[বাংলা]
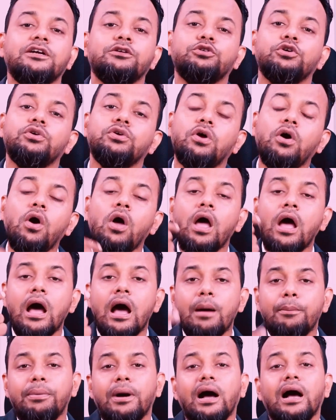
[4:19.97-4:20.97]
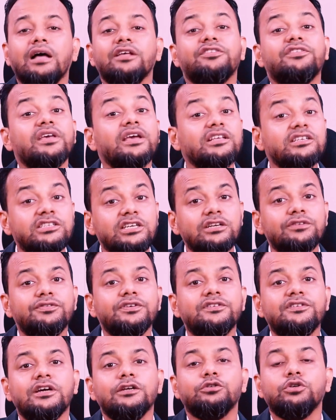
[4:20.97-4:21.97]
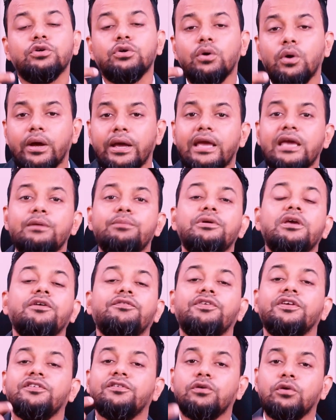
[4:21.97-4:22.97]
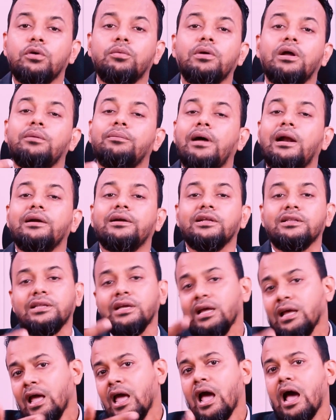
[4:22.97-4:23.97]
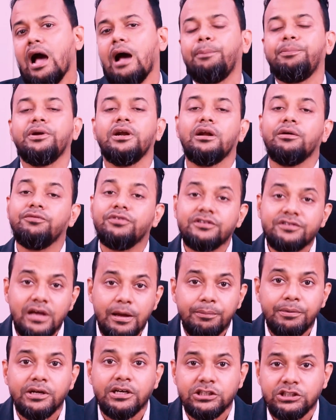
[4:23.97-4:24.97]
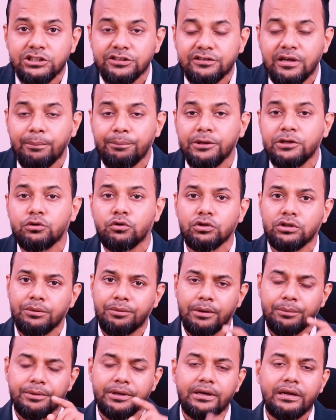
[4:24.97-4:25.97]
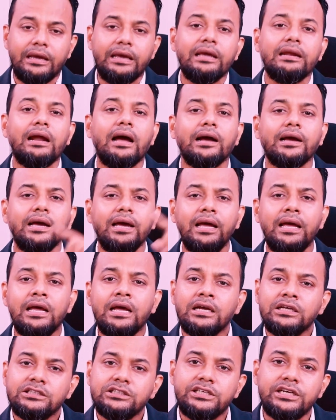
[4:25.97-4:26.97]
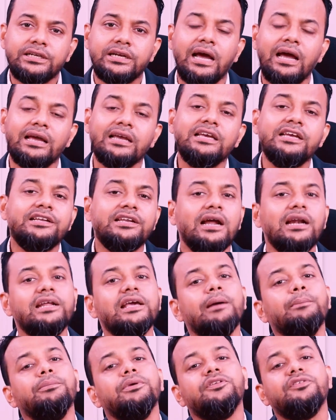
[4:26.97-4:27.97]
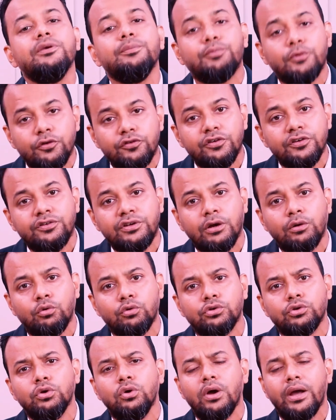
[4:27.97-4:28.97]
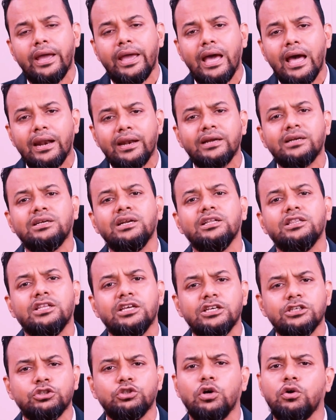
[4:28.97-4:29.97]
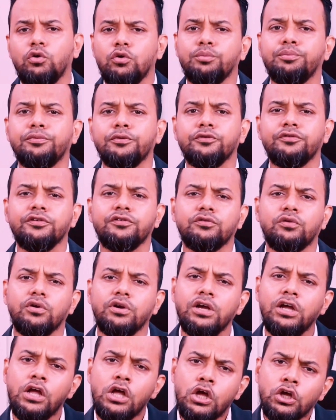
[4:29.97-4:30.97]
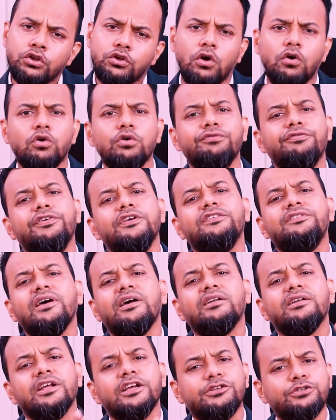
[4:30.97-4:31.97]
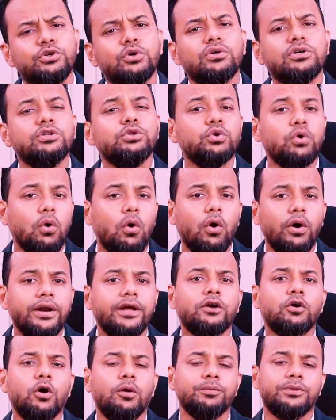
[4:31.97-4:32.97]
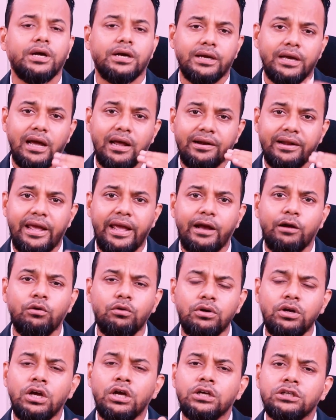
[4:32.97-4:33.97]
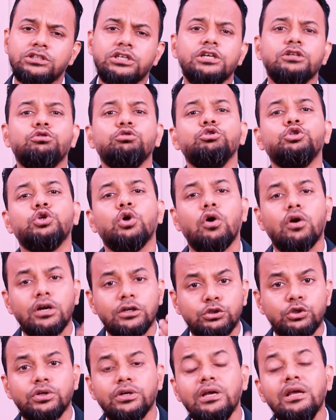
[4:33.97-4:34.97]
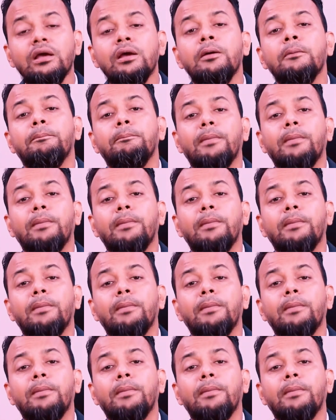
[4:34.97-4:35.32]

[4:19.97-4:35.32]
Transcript: ভিসার জন্য বা সেনজেন ভিসার জন্য এই বিএফএস গ্লোবাল মালটাতে আপনারা ভিসা অ্যাপ্লিকেশন সাবমিট করতে পারবেন এর আগে যেটা ইটালি এম্বাসি প্রসেসটা করতো আরেকটা দেশ যখন প্রসেস করে তখন ভিসার রেশিও কিন্তু অনেক কম থাকে আর এখন যেহেতু সরাসরি